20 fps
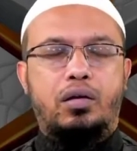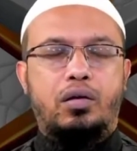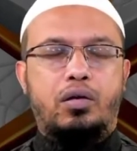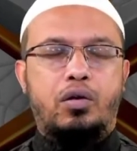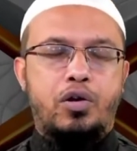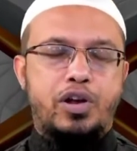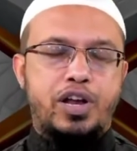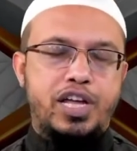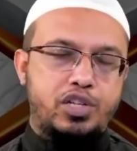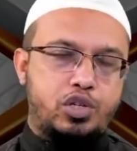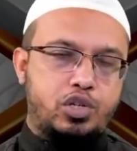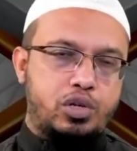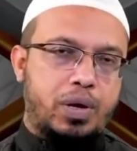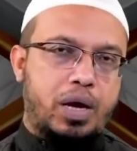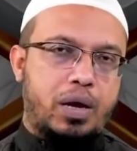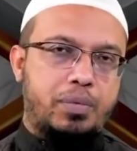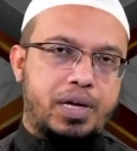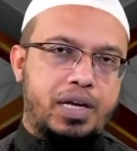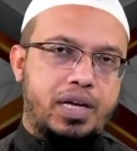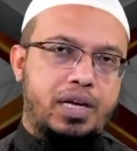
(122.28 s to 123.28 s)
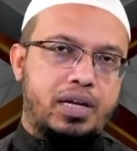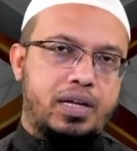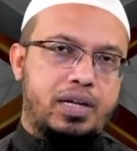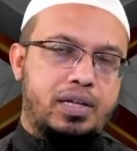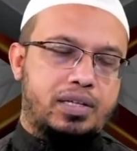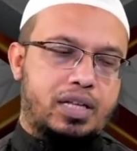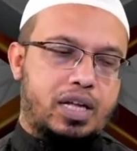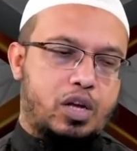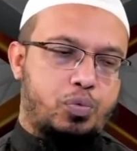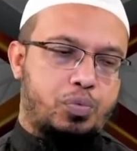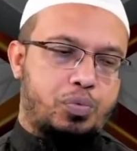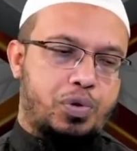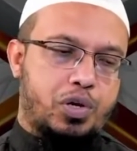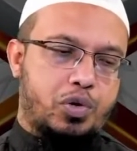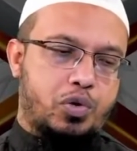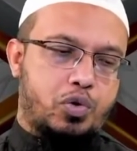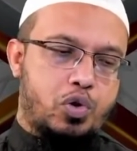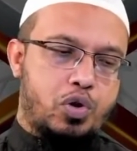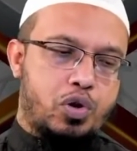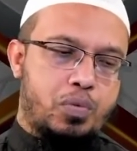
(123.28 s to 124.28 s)
অন্যায্যভাবে তার উপরে
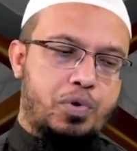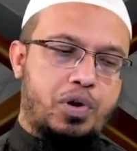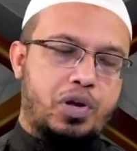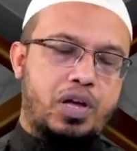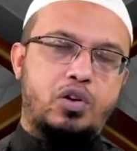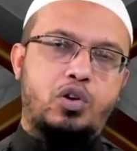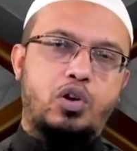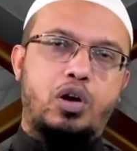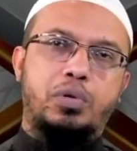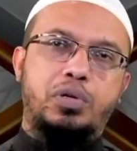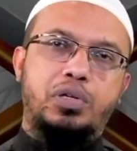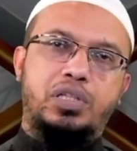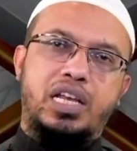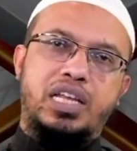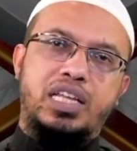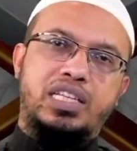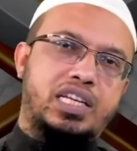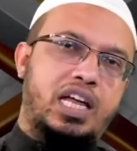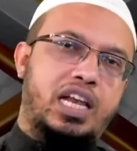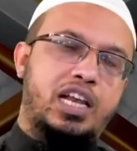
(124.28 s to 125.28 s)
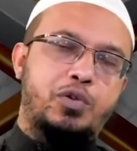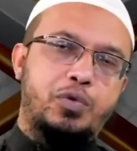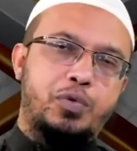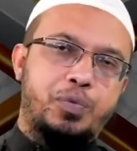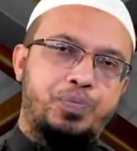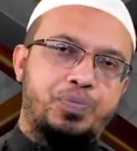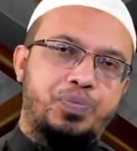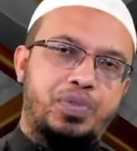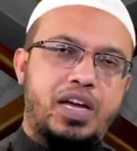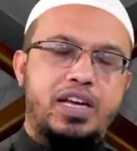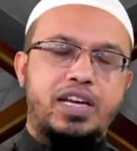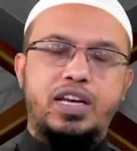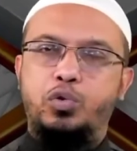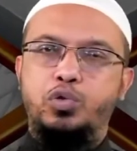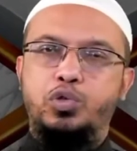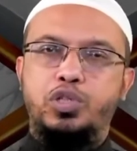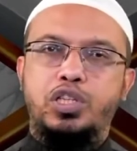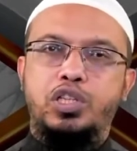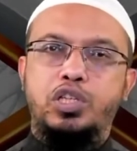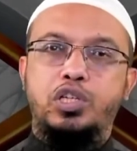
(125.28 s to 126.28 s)
কোনো প্রকার খবরদারি চালানো এটা
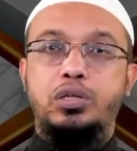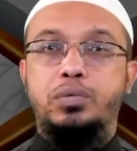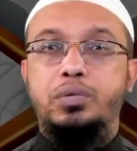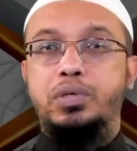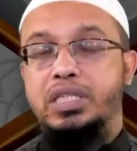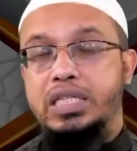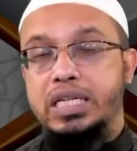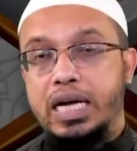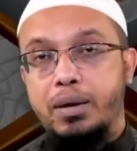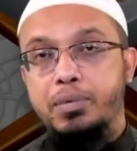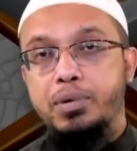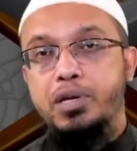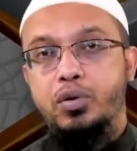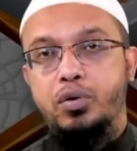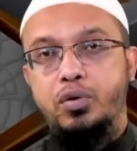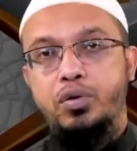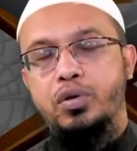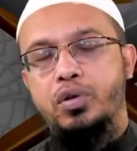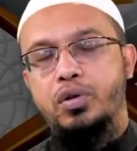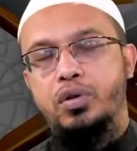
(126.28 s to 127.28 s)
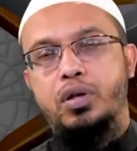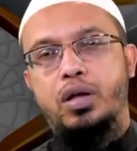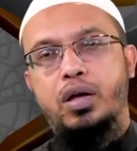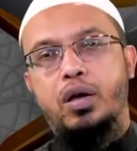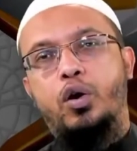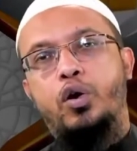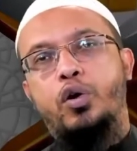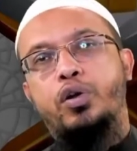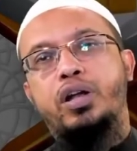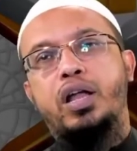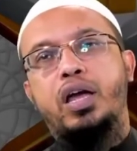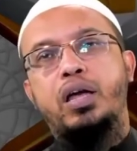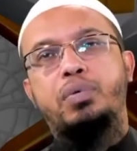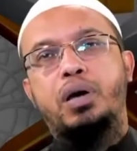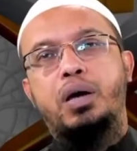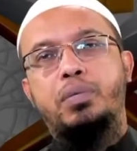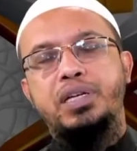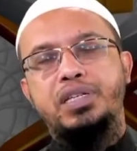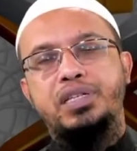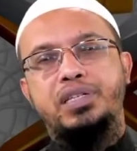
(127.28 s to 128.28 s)
উচিত নয় যেমন স্বামীও
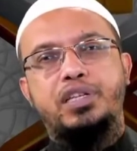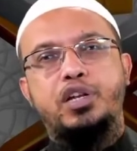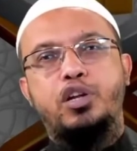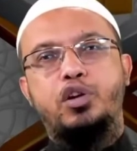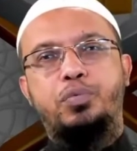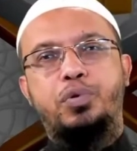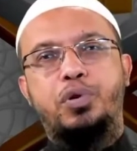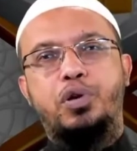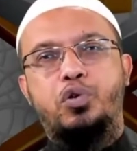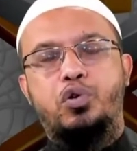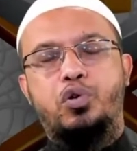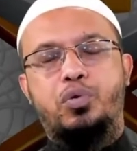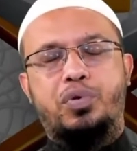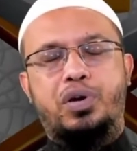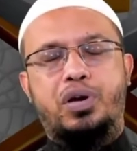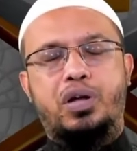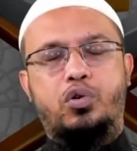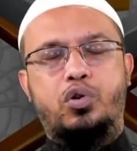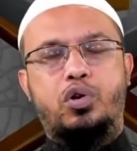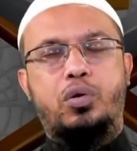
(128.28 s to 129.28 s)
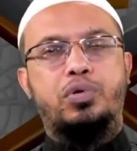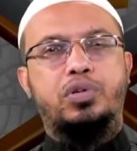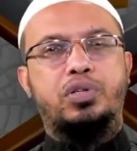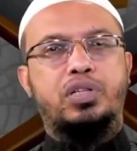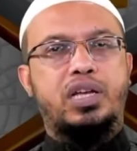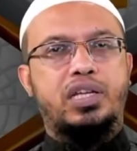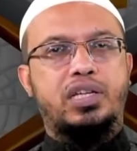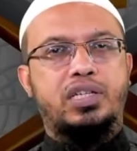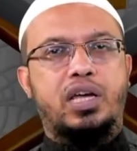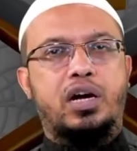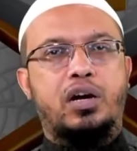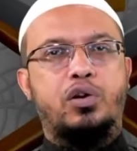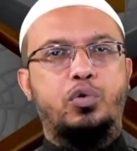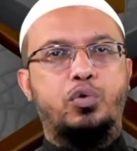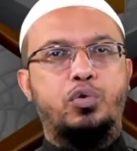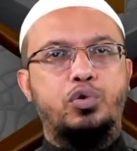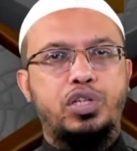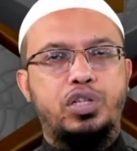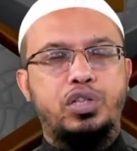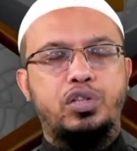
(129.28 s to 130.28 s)
অন্যায়ভাবে স্ত্রীর উপরে কোনো প্রকার খবরদারি চালানো
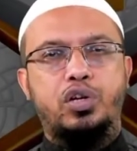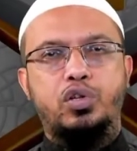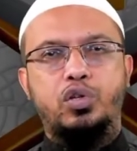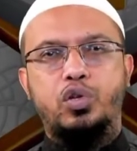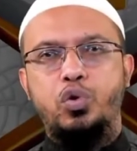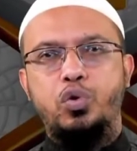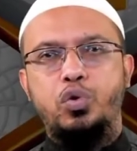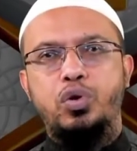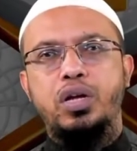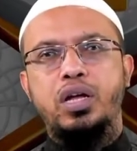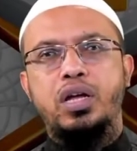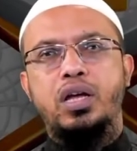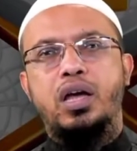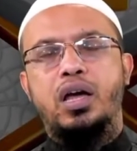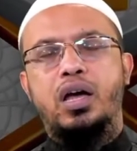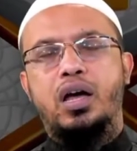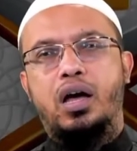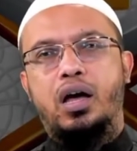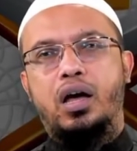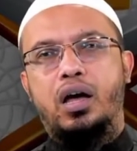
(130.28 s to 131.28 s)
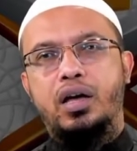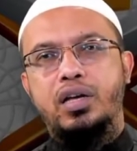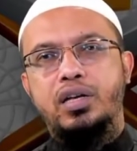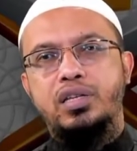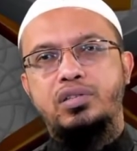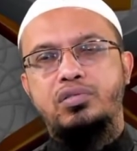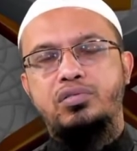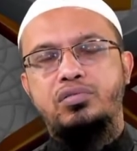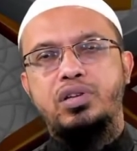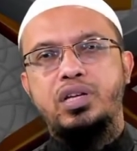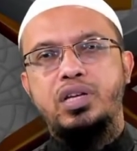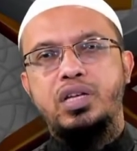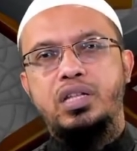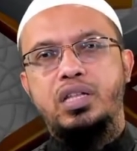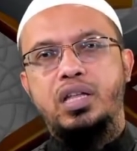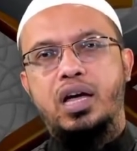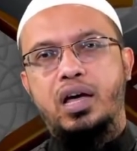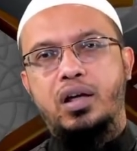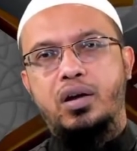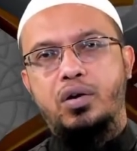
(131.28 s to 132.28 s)
উচিত নয় ধরুন স্ত্রী
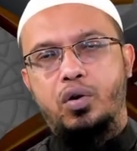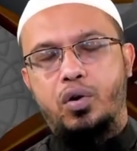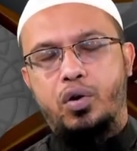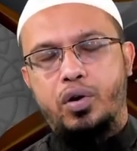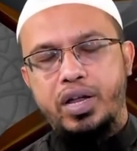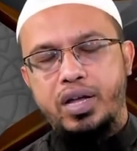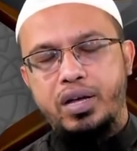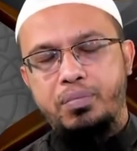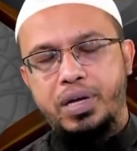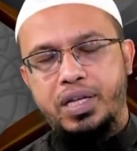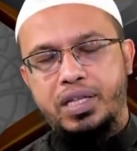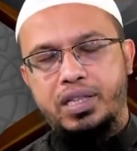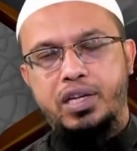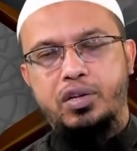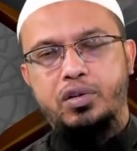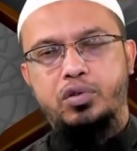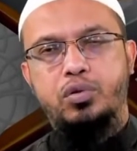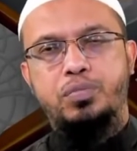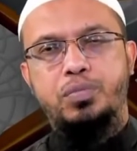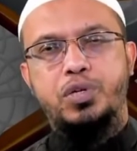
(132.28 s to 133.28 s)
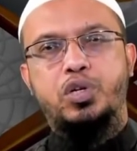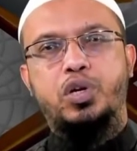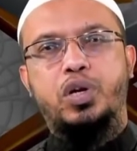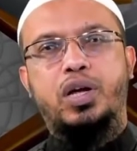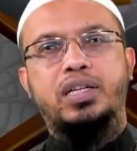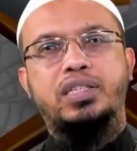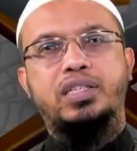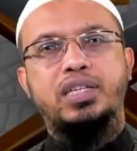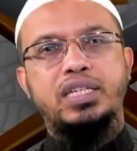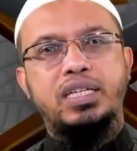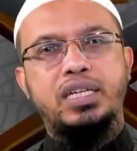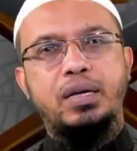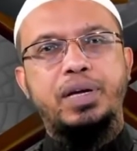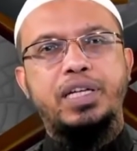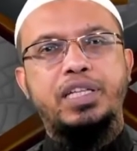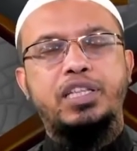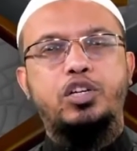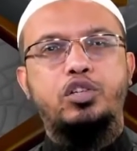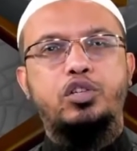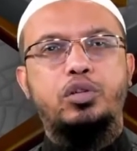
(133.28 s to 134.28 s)
তার অনেক ব্যক্তিগত বিষয় আছে সে
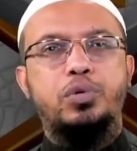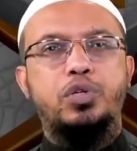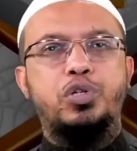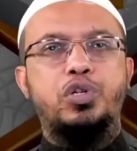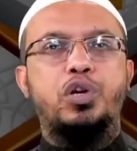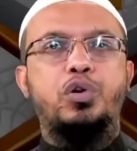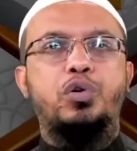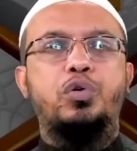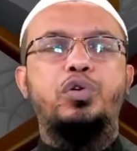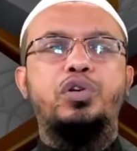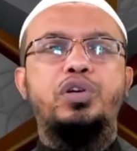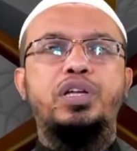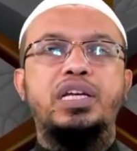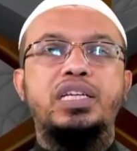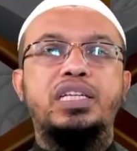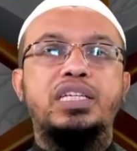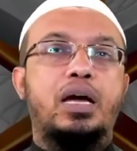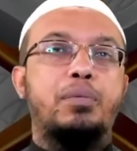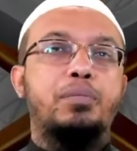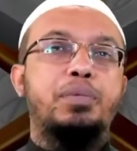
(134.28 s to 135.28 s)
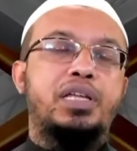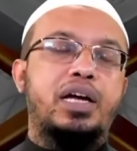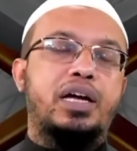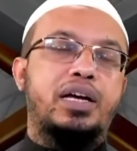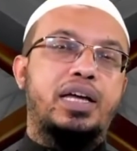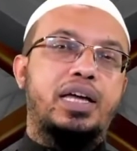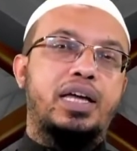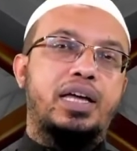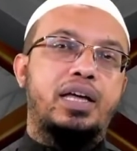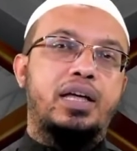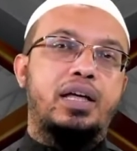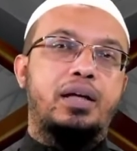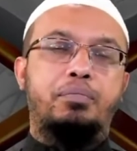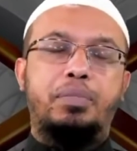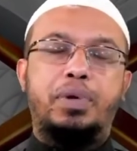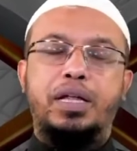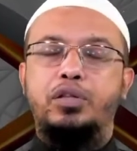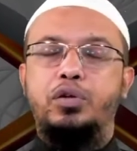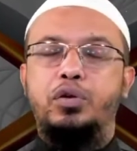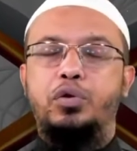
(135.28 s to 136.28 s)
ব্যক্তিগত বিষয়গুলো নিয়ে স্বামী তাকে
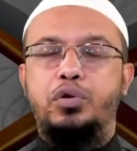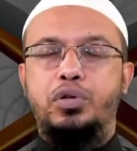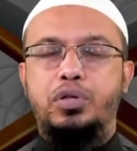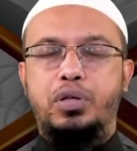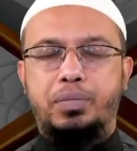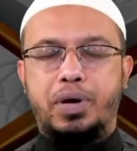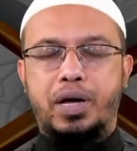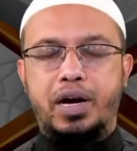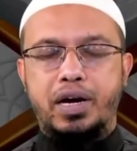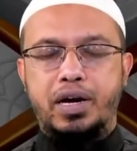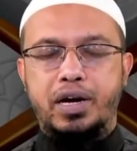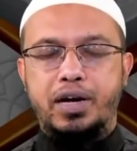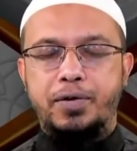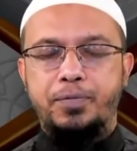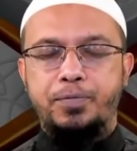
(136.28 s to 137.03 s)
বাধ্য করতে পারেন না